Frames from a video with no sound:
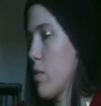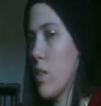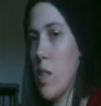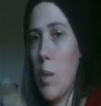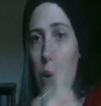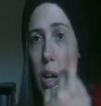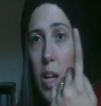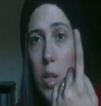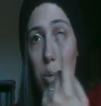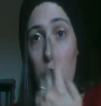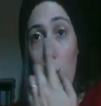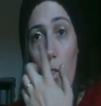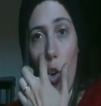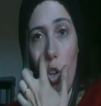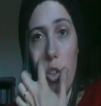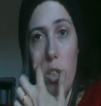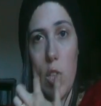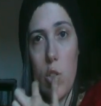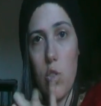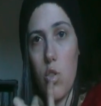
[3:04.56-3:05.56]
siamo andati una
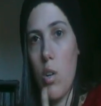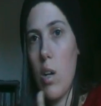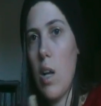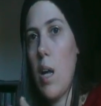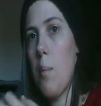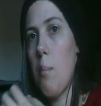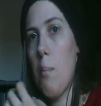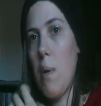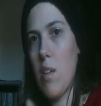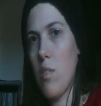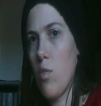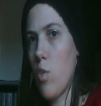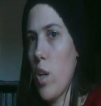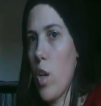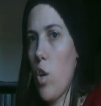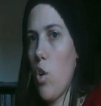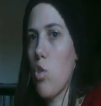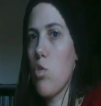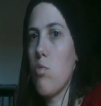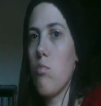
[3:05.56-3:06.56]
volta sola, ma non
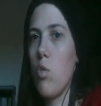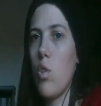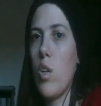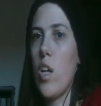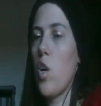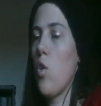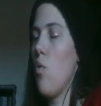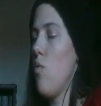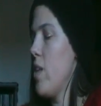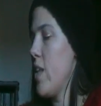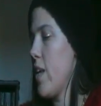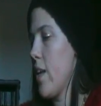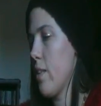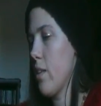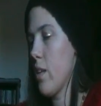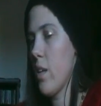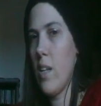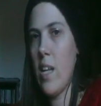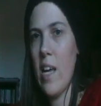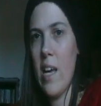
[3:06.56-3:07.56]
è, non è,
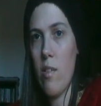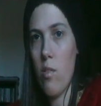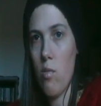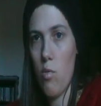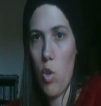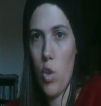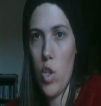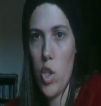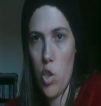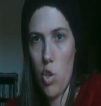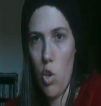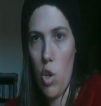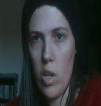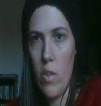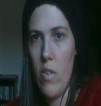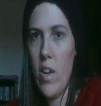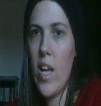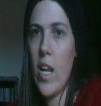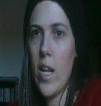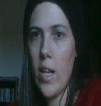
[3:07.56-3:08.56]
conveniente né con i
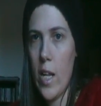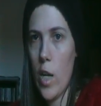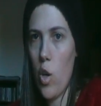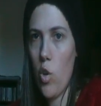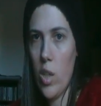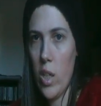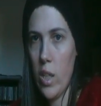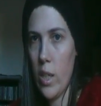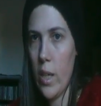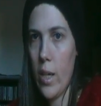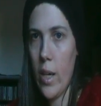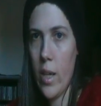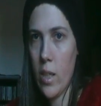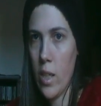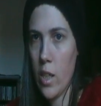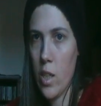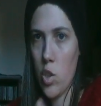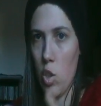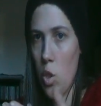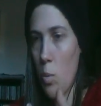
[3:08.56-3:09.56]
soldi veri né con i
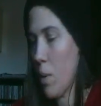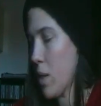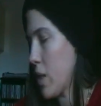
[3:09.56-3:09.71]
ticket che sono